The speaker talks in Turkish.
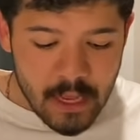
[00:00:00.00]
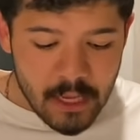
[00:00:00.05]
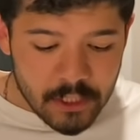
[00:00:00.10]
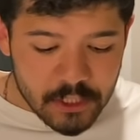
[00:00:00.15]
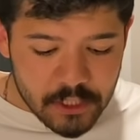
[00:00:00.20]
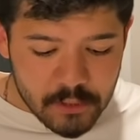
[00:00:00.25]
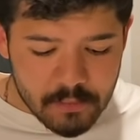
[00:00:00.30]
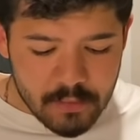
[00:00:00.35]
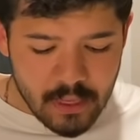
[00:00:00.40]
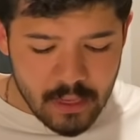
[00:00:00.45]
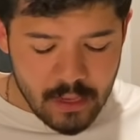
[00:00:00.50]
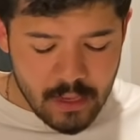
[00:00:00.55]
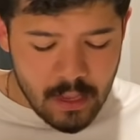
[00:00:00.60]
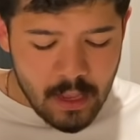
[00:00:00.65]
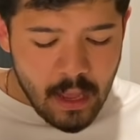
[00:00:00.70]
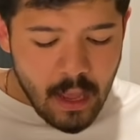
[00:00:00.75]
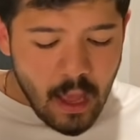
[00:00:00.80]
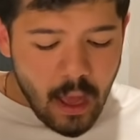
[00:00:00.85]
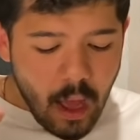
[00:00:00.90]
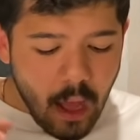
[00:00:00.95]
Şimdi
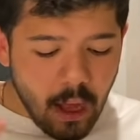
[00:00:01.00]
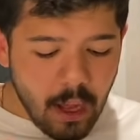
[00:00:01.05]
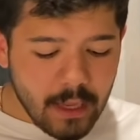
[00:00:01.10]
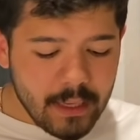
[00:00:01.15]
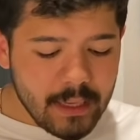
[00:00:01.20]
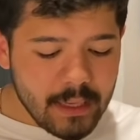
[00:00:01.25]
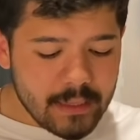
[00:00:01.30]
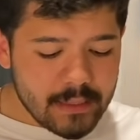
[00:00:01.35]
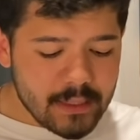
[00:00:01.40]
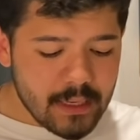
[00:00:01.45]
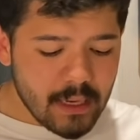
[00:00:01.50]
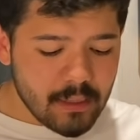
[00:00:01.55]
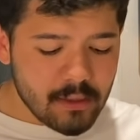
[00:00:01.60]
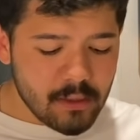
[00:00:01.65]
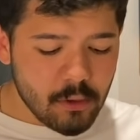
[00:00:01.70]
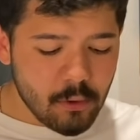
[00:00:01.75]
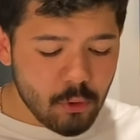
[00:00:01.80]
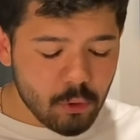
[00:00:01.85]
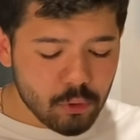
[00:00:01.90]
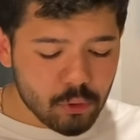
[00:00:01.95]
AYT
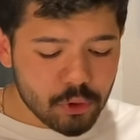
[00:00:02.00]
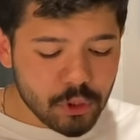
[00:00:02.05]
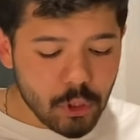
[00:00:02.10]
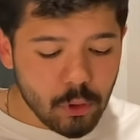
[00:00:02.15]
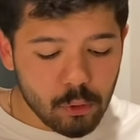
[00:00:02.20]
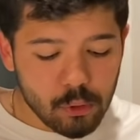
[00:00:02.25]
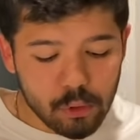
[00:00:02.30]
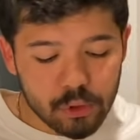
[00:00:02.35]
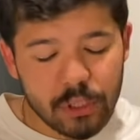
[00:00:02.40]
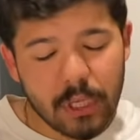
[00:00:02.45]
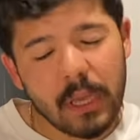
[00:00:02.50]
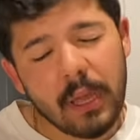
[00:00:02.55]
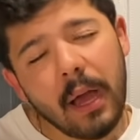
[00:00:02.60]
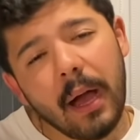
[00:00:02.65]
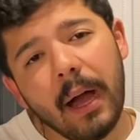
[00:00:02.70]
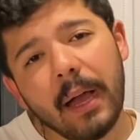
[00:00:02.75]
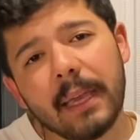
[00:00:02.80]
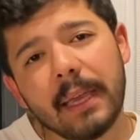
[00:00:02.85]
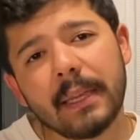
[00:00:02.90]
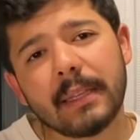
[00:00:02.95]
adına konuşacak olursak
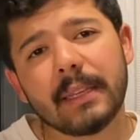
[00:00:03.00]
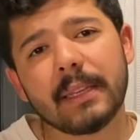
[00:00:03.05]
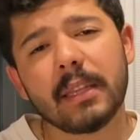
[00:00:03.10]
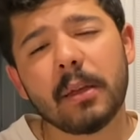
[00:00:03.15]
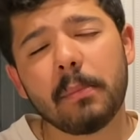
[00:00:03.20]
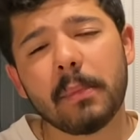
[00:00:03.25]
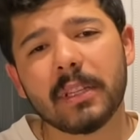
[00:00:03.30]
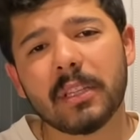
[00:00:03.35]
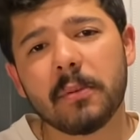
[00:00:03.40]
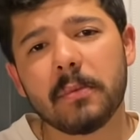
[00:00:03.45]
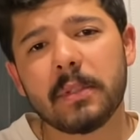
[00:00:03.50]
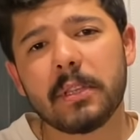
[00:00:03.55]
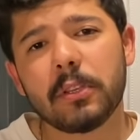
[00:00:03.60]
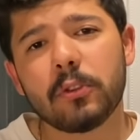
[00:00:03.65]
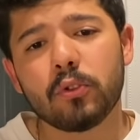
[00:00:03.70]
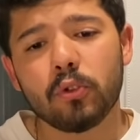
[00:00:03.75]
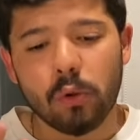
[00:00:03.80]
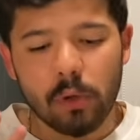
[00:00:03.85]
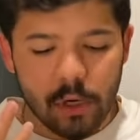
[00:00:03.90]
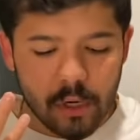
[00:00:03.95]
AYT'de matematik
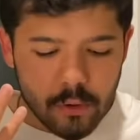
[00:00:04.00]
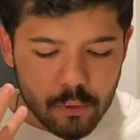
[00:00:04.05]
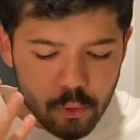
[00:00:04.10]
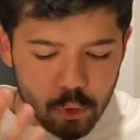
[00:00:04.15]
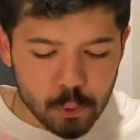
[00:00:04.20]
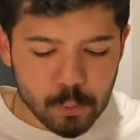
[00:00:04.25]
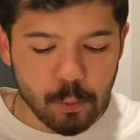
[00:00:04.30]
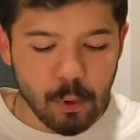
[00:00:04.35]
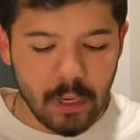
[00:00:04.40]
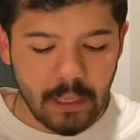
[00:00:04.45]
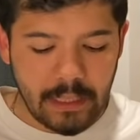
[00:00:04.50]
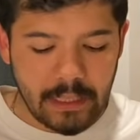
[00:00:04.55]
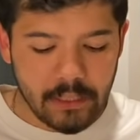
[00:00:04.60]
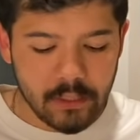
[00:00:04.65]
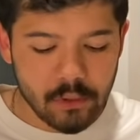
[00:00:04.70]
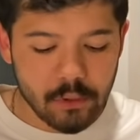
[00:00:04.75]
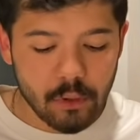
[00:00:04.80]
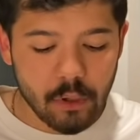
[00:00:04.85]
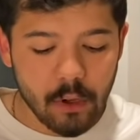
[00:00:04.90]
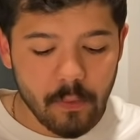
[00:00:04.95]
soruları 3 puan
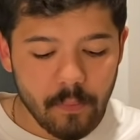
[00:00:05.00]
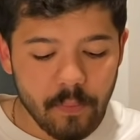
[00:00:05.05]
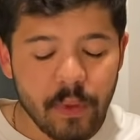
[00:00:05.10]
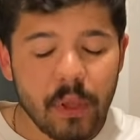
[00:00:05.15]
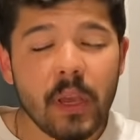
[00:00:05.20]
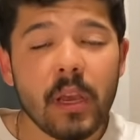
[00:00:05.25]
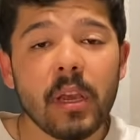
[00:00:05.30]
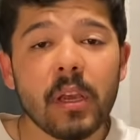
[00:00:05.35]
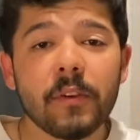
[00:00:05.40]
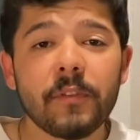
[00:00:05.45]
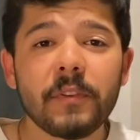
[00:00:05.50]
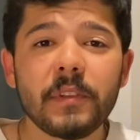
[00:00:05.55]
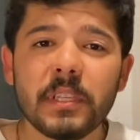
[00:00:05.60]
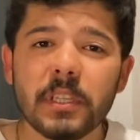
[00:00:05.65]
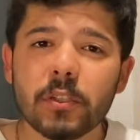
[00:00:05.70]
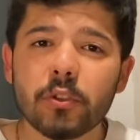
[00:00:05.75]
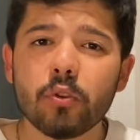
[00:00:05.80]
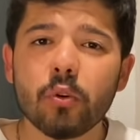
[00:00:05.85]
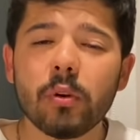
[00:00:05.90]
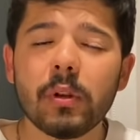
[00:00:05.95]
getiriyor. Fizik
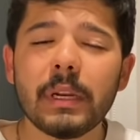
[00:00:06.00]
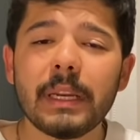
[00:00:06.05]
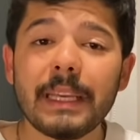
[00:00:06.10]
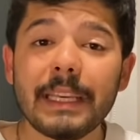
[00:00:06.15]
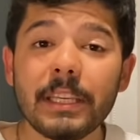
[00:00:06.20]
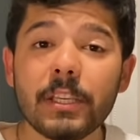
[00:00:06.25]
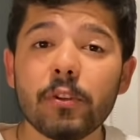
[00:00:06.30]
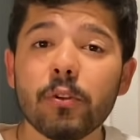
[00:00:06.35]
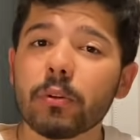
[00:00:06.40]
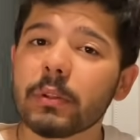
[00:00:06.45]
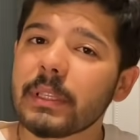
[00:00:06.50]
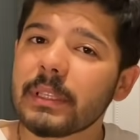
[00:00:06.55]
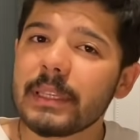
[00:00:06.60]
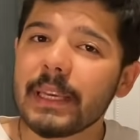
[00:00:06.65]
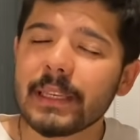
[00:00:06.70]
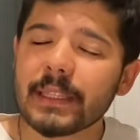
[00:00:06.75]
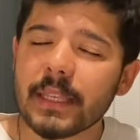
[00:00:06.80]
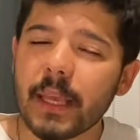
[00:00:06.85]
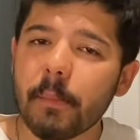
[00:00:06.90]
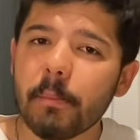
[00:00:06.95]
soruları
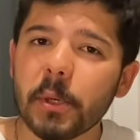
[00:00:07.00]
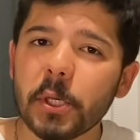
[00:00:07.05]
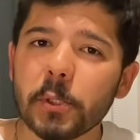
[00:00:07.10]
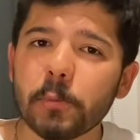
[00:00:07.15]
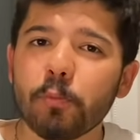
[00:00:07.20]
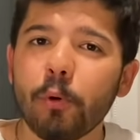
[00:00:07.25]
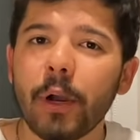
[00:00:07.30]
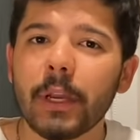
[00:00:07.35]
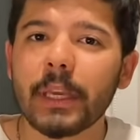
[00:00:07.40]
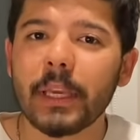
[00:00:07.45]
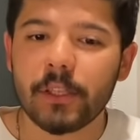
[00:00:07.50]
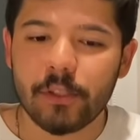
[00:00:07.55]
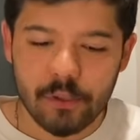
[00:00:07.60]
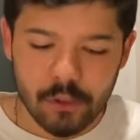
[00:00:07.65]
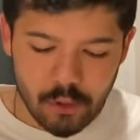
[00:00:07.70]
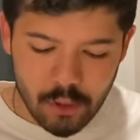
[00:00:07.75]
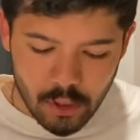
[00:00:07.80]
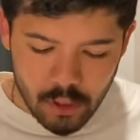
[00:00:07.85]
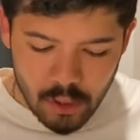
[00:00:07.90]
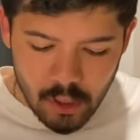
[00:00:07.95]
2.85 puan
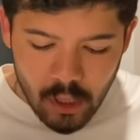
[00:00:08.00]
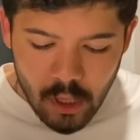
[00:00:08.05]
getiriyor.